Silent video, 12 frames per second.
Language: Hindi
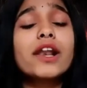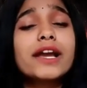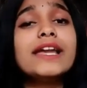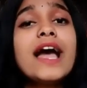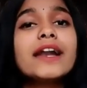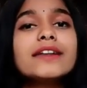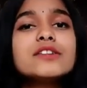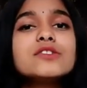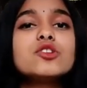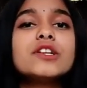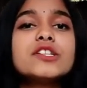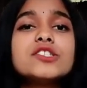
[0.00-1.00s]
और कई
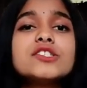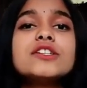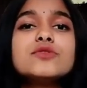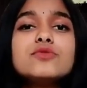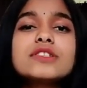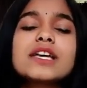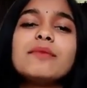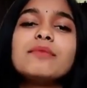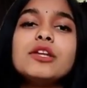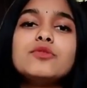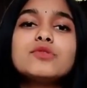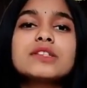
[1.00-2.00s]
आर्टिस्ट डिजिटल
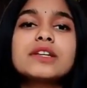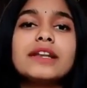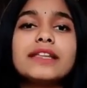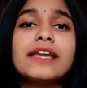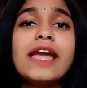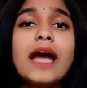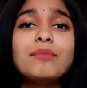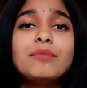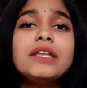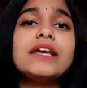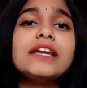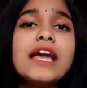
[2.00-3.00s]
टूल्स का भी यूज करते हैं
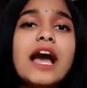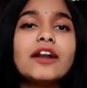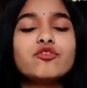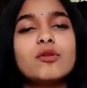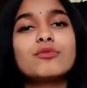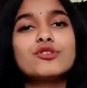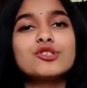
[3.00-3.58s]
अपनी नई आर्ट